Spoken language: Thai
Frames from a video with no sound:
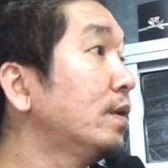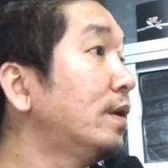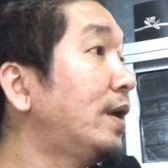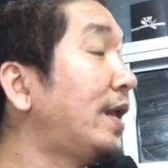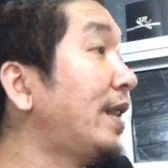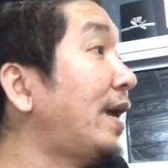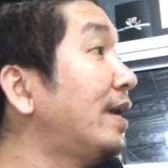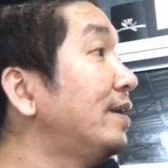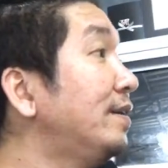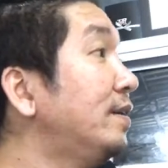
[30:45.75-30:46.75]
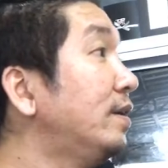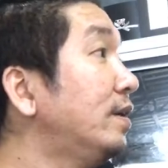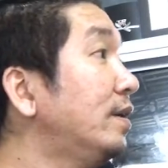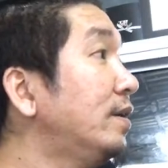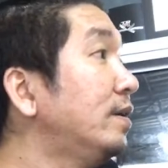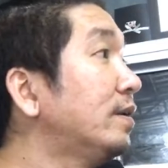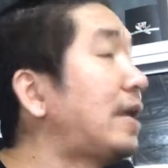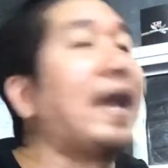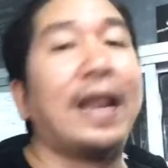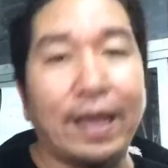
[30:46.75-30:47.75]
อะไรนะ แก่
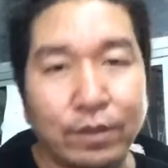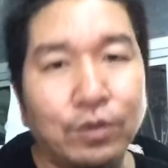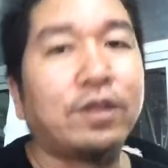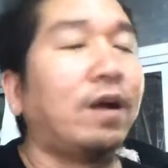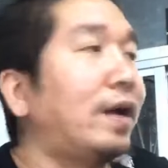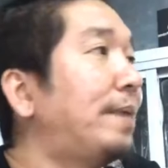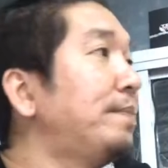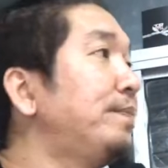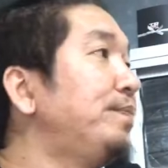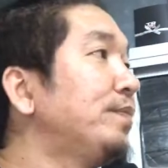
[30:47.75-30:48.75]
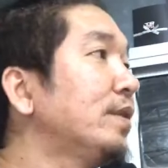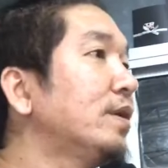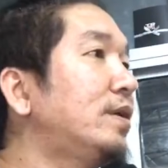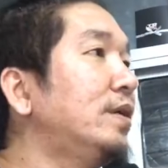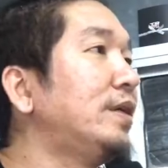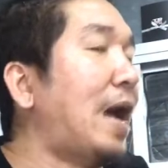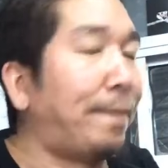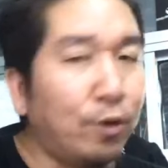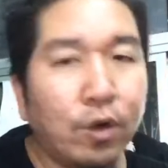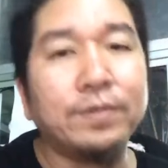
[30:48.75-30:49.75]
แล้วถูกต้องครับ คืออยากไป
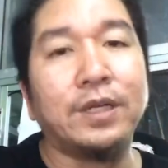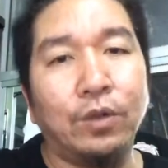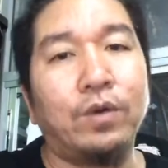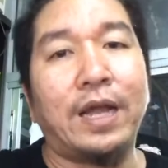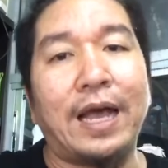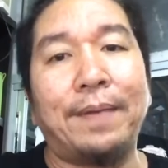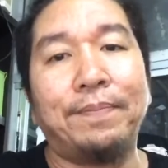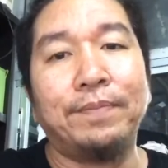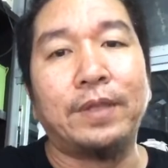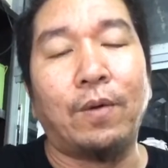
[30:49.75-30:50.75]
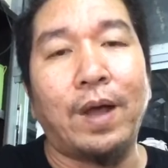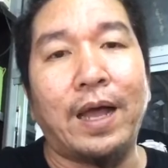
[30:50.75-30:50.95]
ร่วมสนุกนะครับ แต่ว่า